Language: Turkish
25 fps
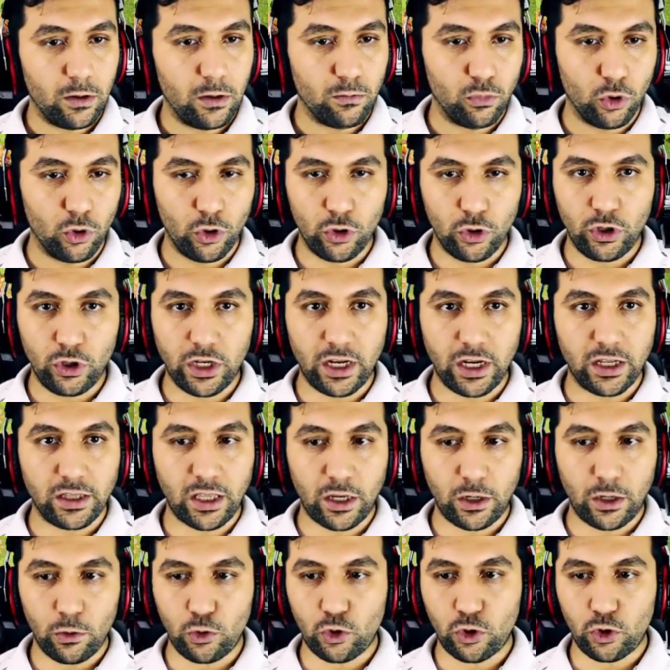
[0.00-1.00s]
Bunun
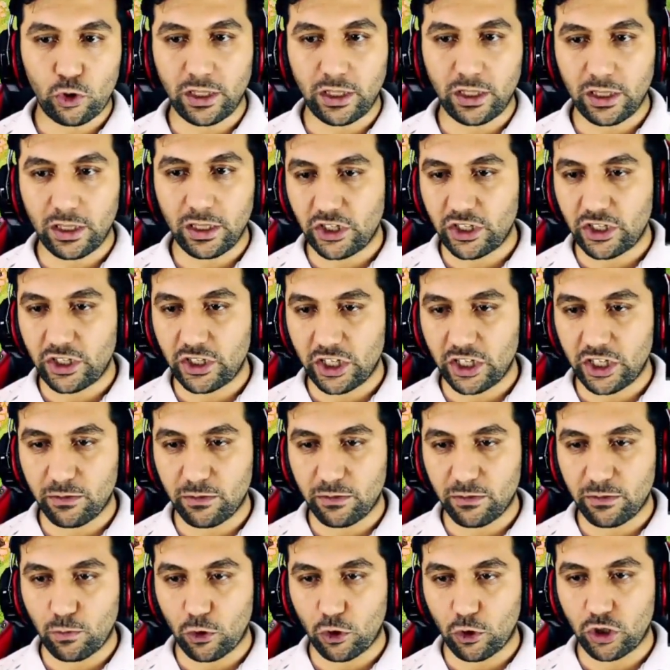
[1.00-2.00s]
yanında 3 adet
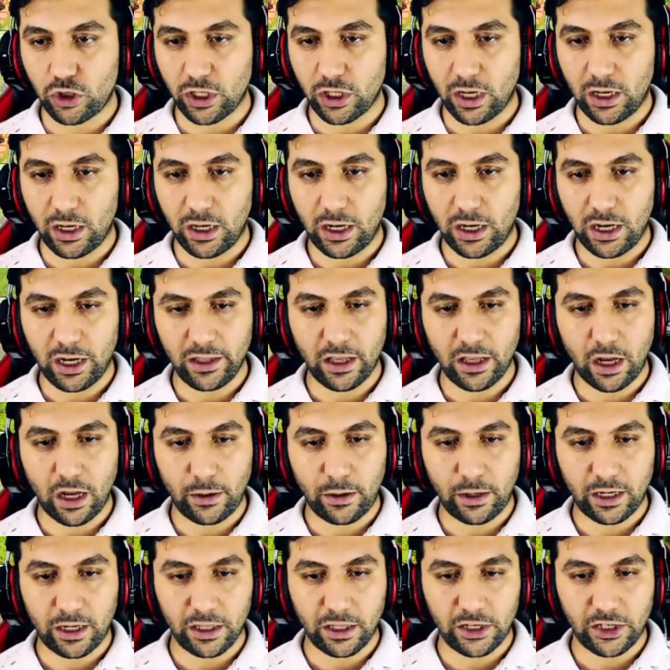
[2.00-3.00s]
inşaatçımız boşta. Hadi
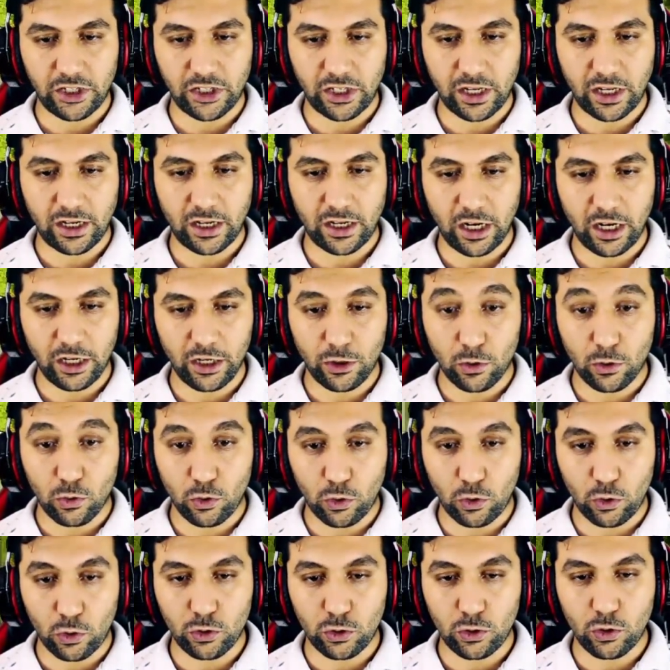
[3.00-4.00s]
arkadaşlar hayırlı
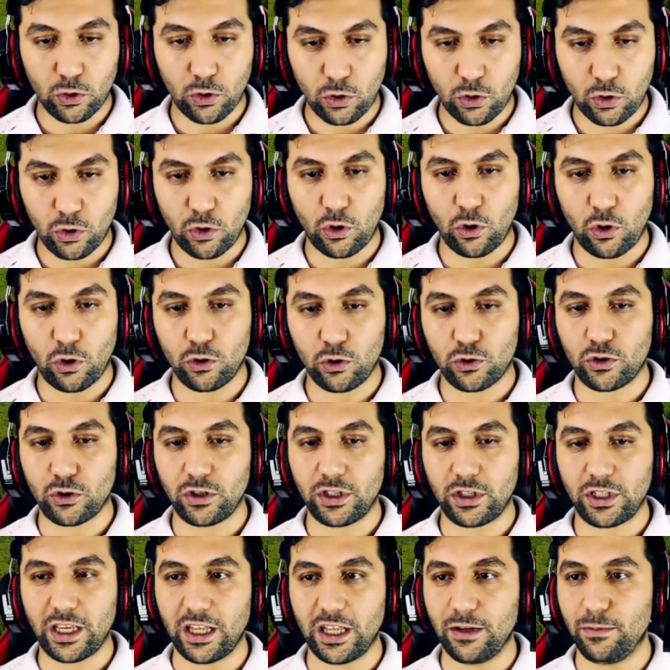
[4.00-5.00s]
uğurlu
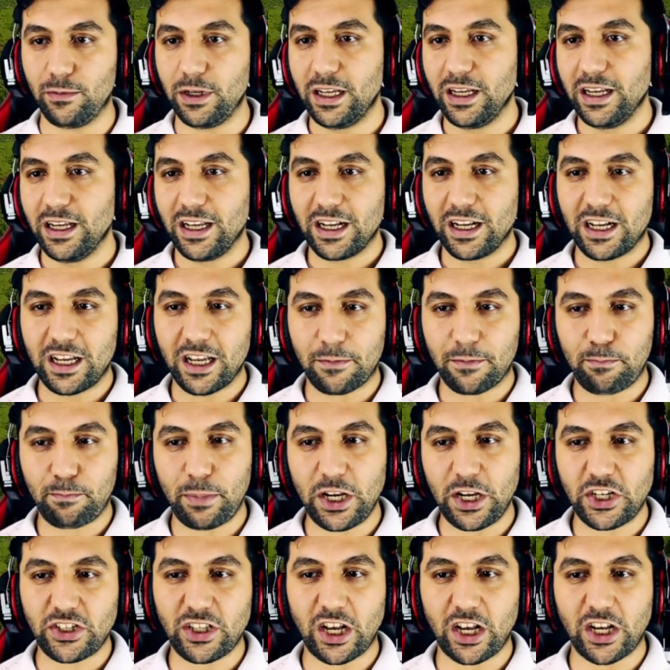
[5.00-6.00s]
olsun diyelim.
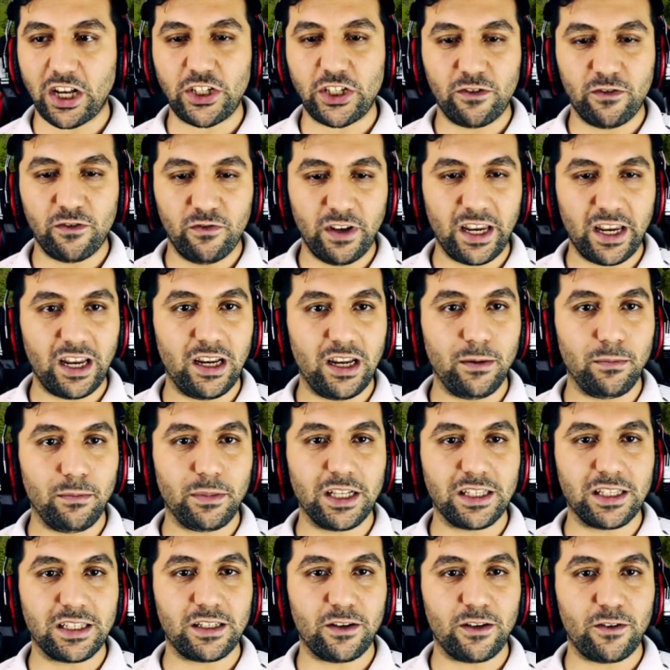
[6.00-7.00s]
45 taş verelim
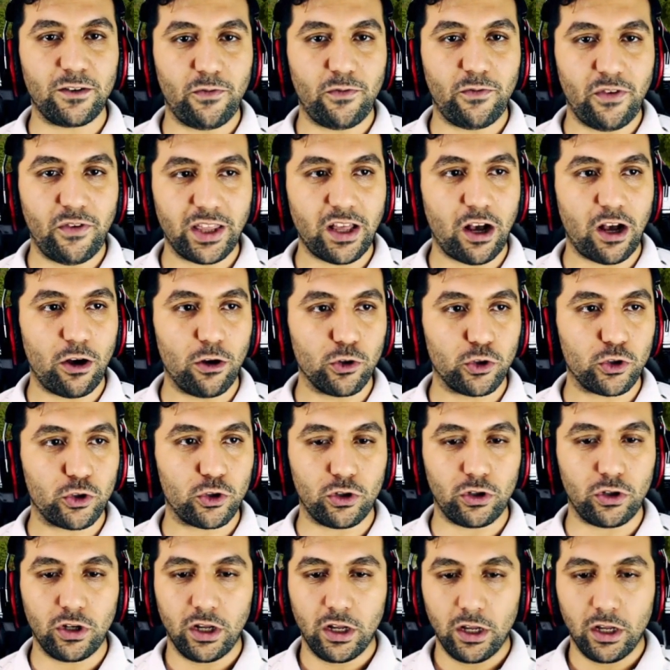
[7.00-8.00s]
gitsin feda
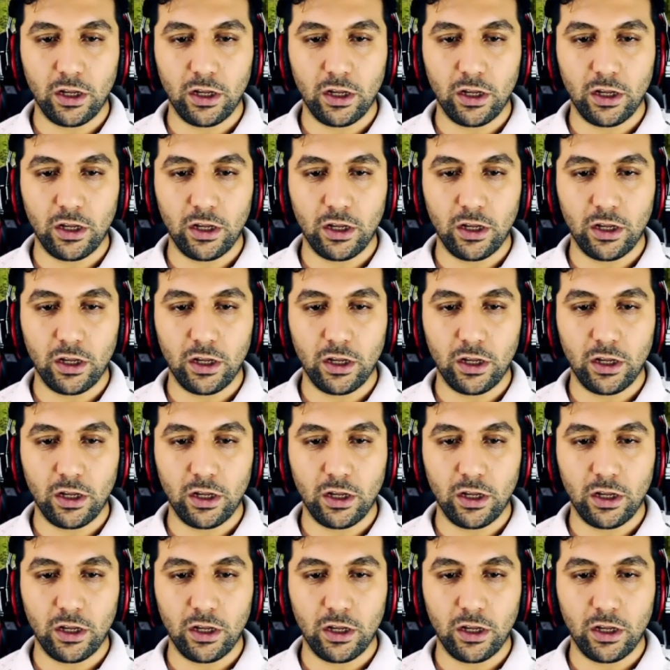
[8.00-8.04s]
olsun.